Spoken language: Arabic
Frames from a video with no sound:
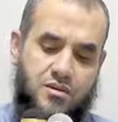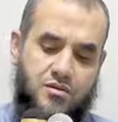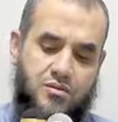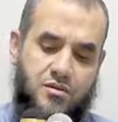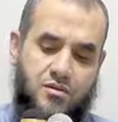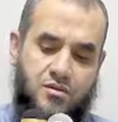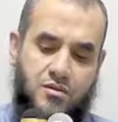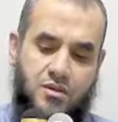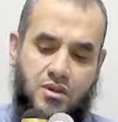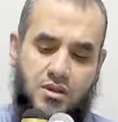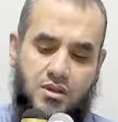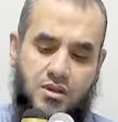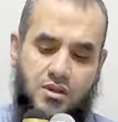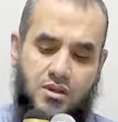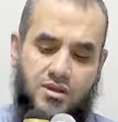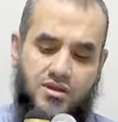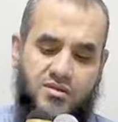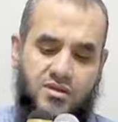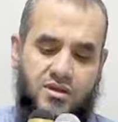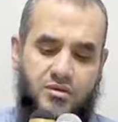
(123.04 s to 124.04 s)
رحمه الله
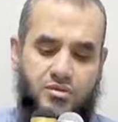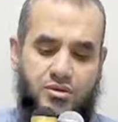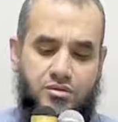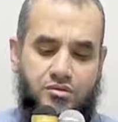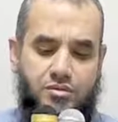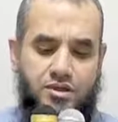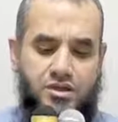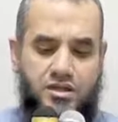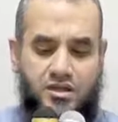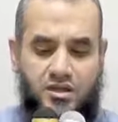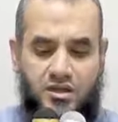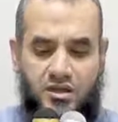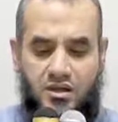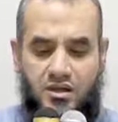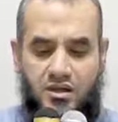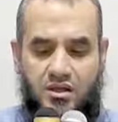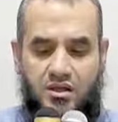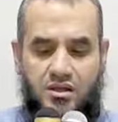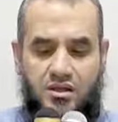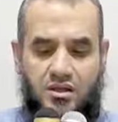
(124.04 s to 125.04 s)
هذا من منن
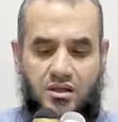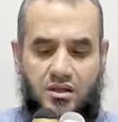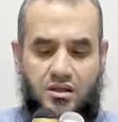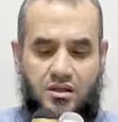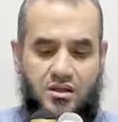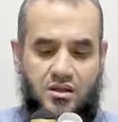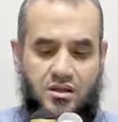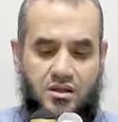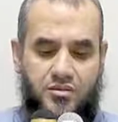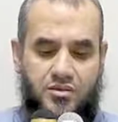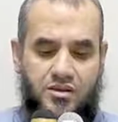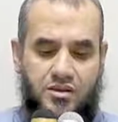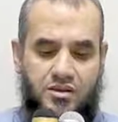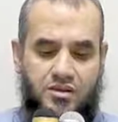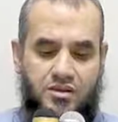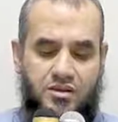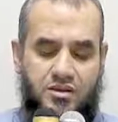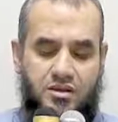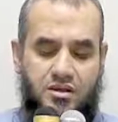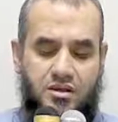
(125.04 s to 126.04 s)
الله على
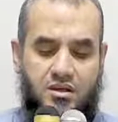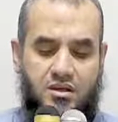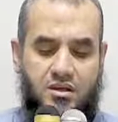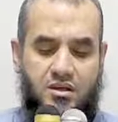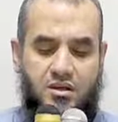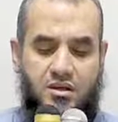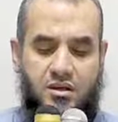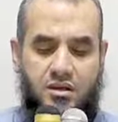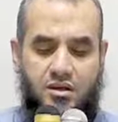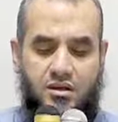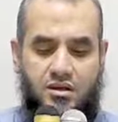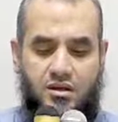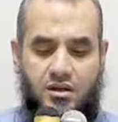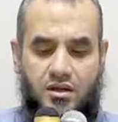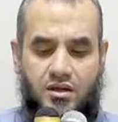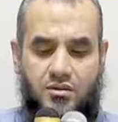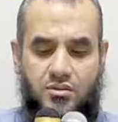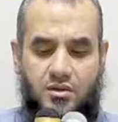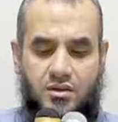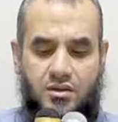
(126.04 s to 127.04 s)
عباده أن
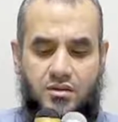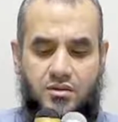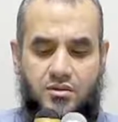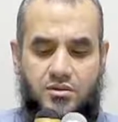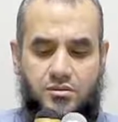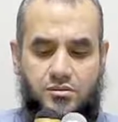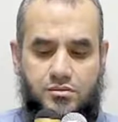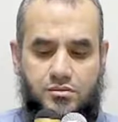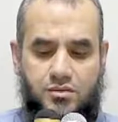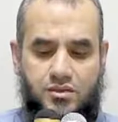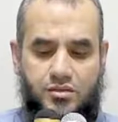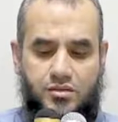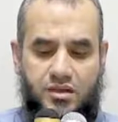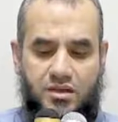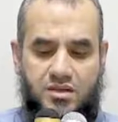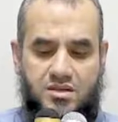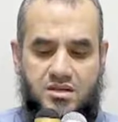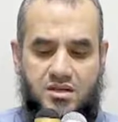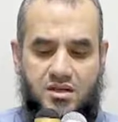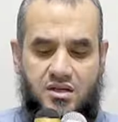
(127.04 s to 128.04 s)
أخبرهم
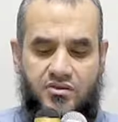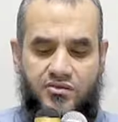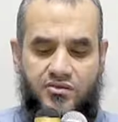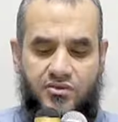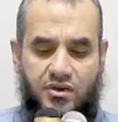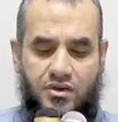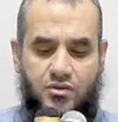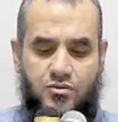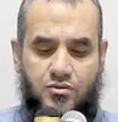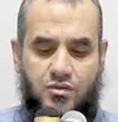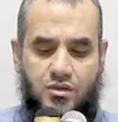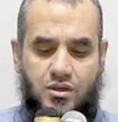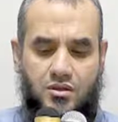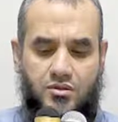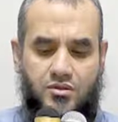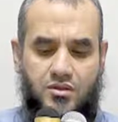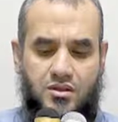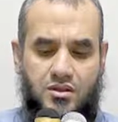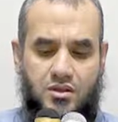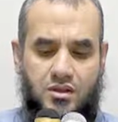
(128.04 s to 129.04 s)
بما سيفعل
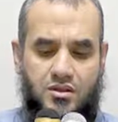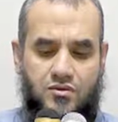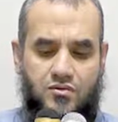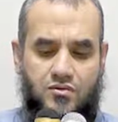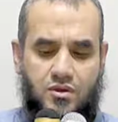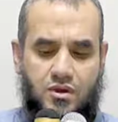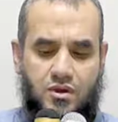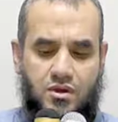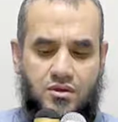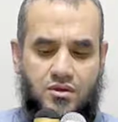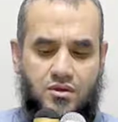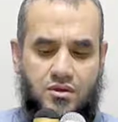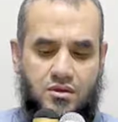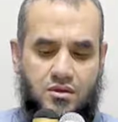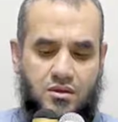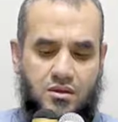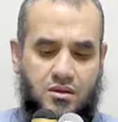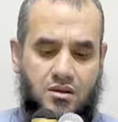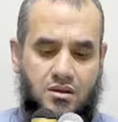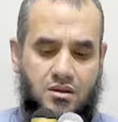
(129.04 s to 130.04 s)
قضاء
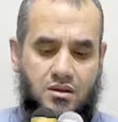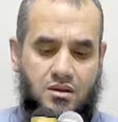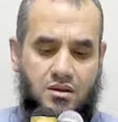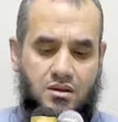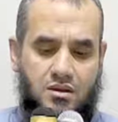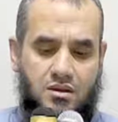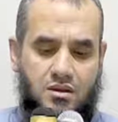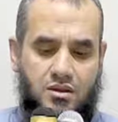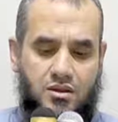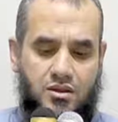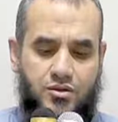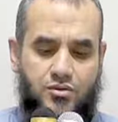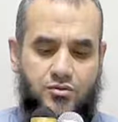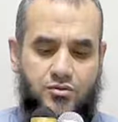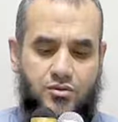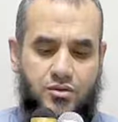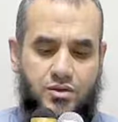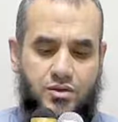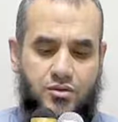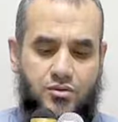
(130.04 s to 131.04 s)
وقدرا
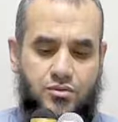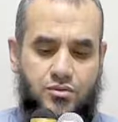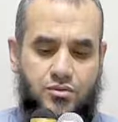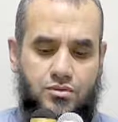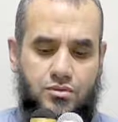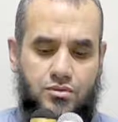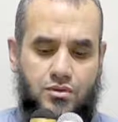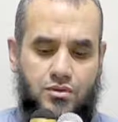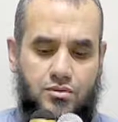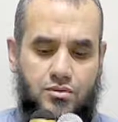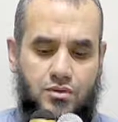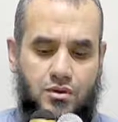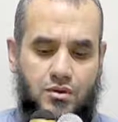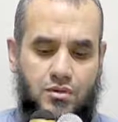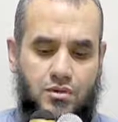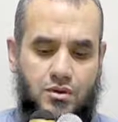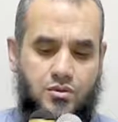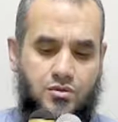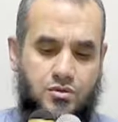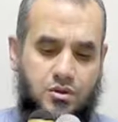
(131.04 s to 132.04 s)
ليطيعوه
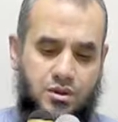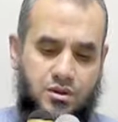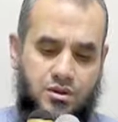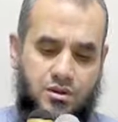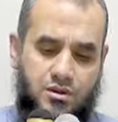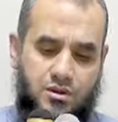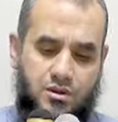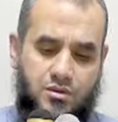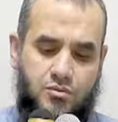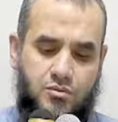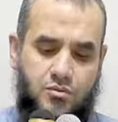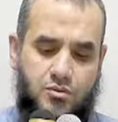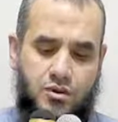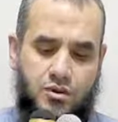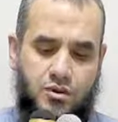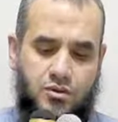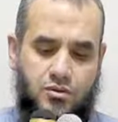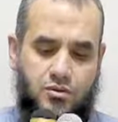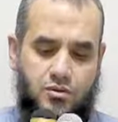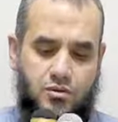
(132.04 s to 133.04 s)
ويقدم
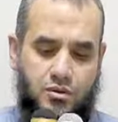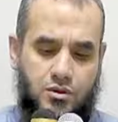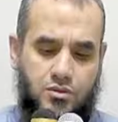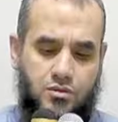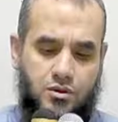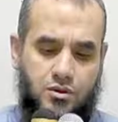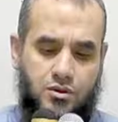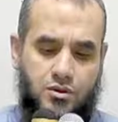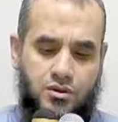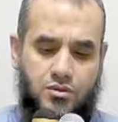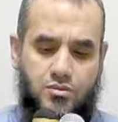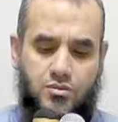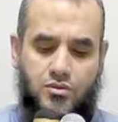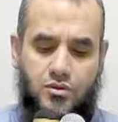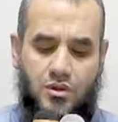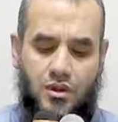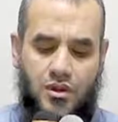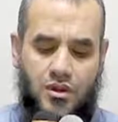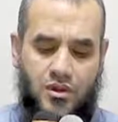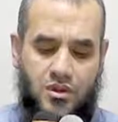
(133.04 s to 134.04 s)

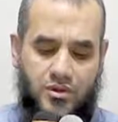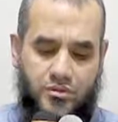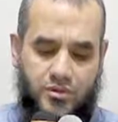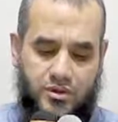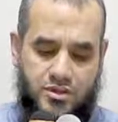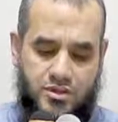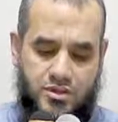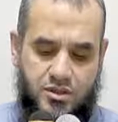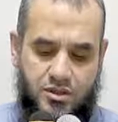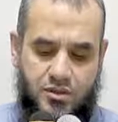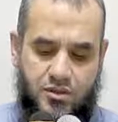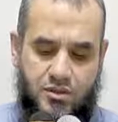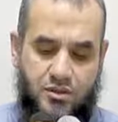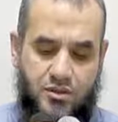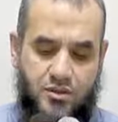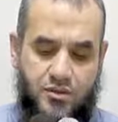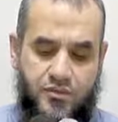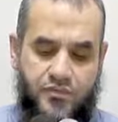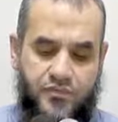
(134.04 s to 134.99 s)
ويقدموا على بصيرة